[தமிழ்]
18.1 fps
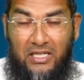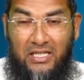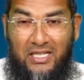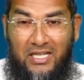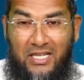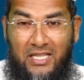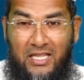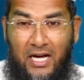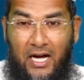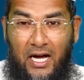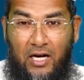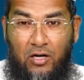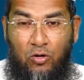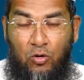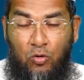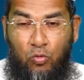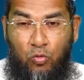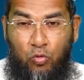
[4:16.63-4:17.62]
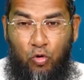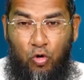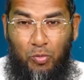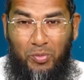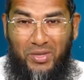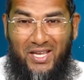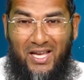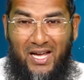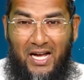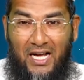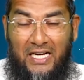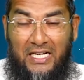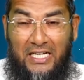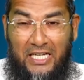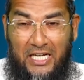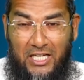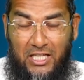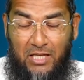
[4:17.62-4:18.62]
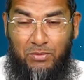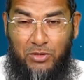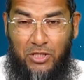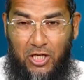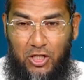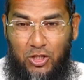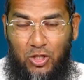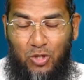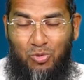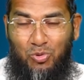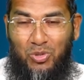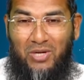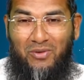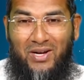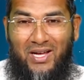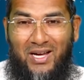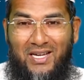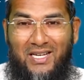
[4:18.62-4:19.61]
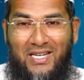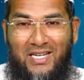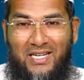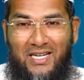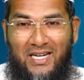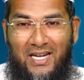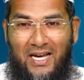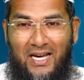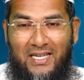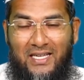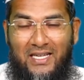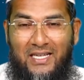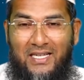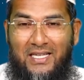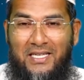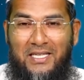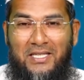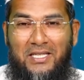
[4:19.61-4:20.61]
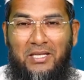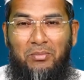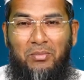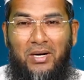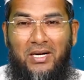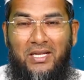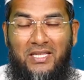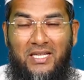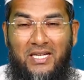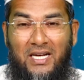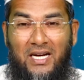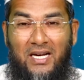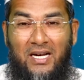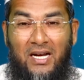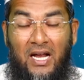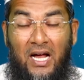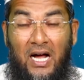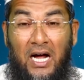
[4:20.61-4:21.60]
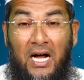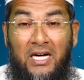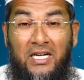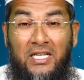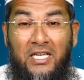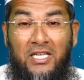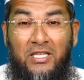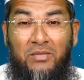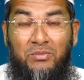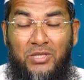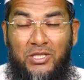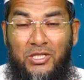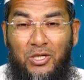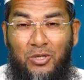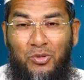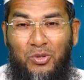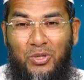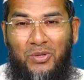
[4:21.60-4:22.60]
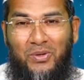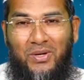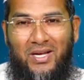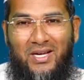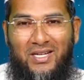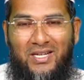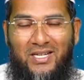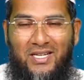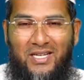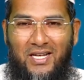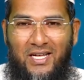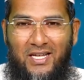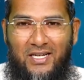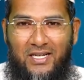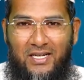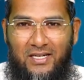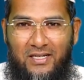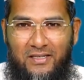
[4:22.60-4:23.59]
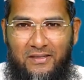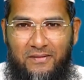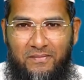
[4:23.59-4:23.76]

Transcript: நீதான் உண்மையாக நீதம் செலுத்தக்கூடியவனாக இருக்கிறாய் இந்த மனிதர்கள் அநீதம் செய்யக்கூடியவராக இருக்கிறார்கள்